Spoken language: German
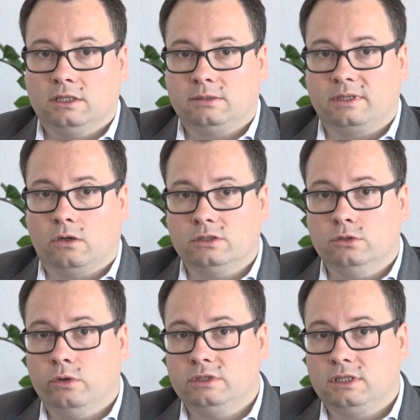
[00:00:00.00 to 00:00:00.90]

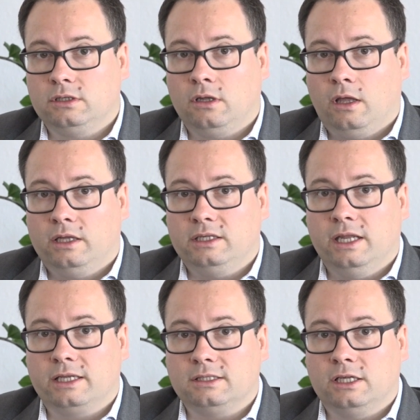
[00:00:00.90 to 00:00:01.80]
2019 die
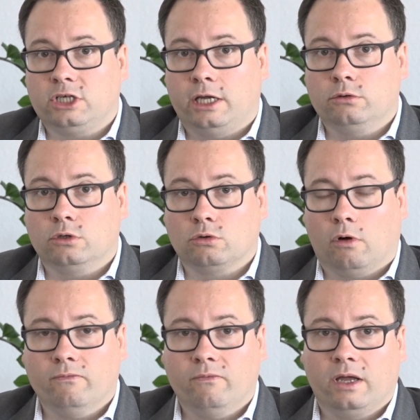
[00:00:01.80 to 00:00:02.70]
nächsten Entscheidungen getroffen